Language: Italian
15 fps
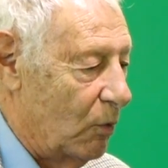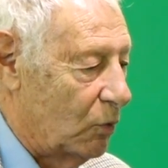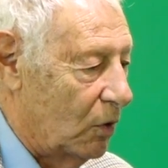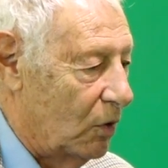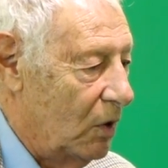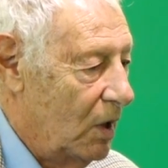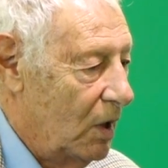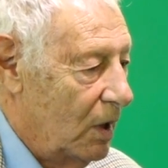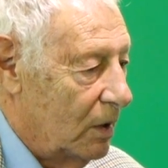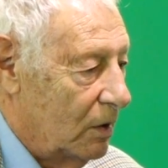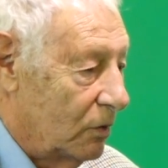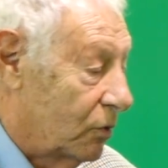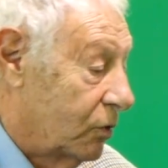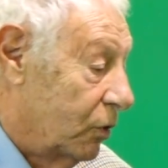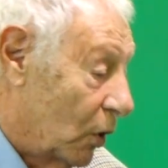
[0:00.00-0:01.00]
il piano
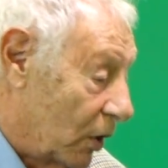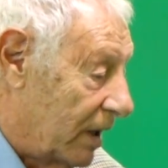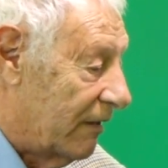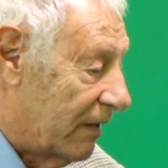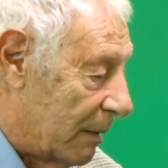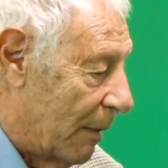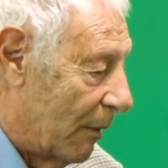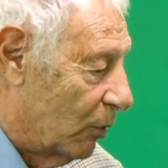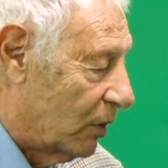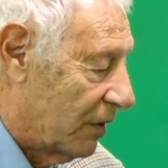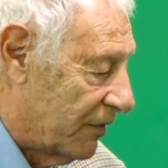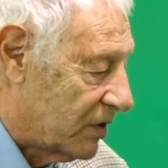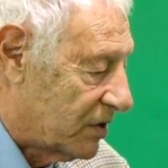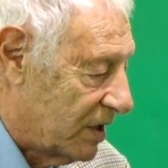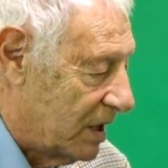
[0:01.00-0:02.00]
Silletti e quant'altro.
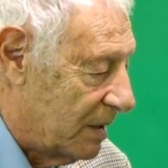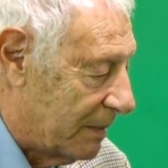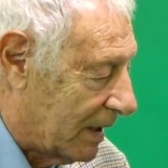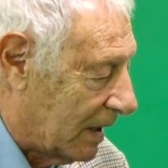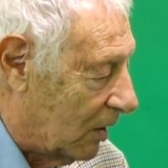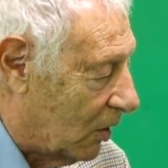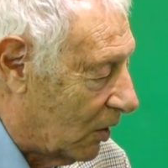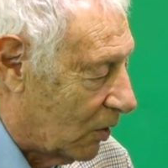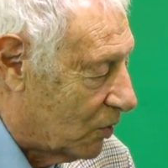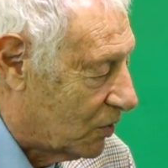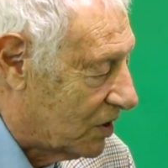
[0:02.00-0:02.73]
E, e